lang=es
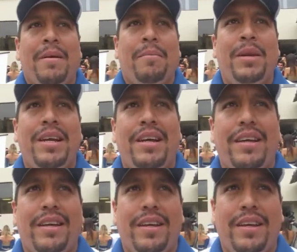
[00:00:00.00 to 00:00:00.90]
Mira,
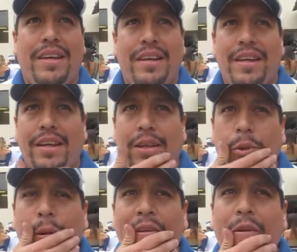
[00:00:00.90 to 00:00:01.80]
9
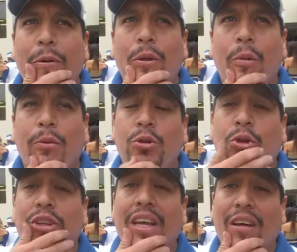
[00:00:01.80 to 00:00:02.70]
eh, segundos,
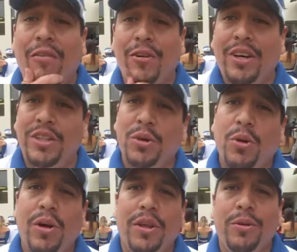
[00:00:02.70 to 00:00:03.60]
punto 3, que fue lo que hizo
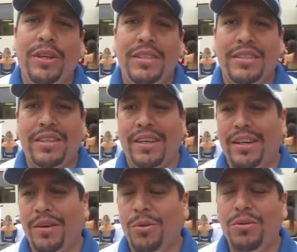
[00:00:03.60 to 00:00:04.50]
Eduardo, es
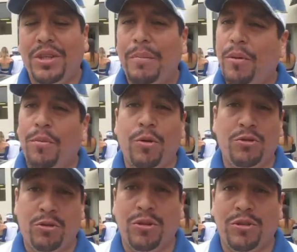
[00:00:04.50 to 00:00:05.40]
eh, un tiempo
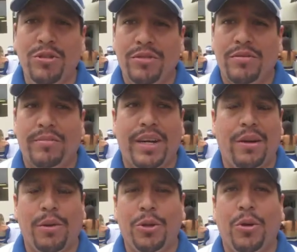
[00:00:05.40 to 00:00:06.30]
monstruoso para el
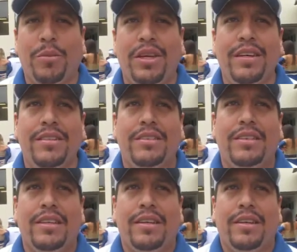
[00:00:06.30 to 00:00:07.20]
cuarto de milla.
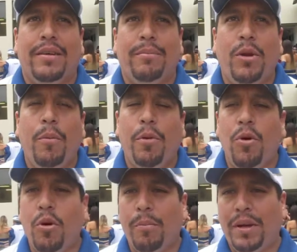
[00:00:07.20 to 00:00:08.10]
Veo un
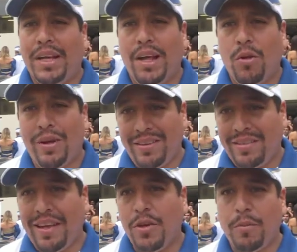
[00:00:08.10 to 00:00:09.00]
poco complicado
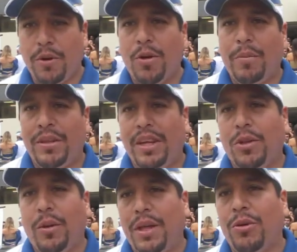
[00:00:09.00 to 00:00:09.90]
este año poder competir
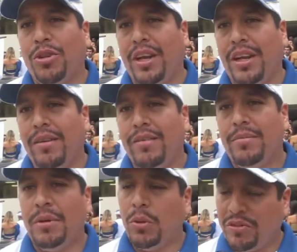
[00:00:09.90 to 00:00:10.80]
todavía contra él.
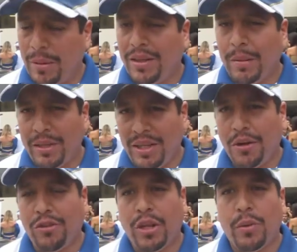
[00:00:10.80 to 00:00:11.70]
Nuestra meta es
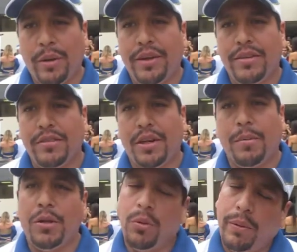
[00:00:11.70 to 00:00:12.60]
meternos a 9, de
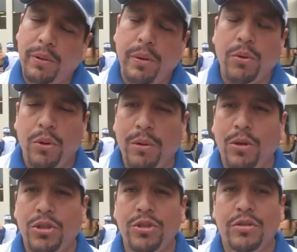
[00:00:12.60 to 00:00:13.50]
repente un 9-9, un
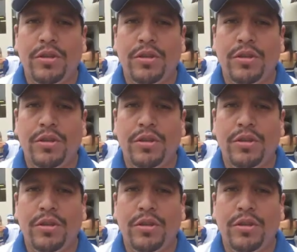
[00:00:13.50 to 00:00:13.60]
9-8,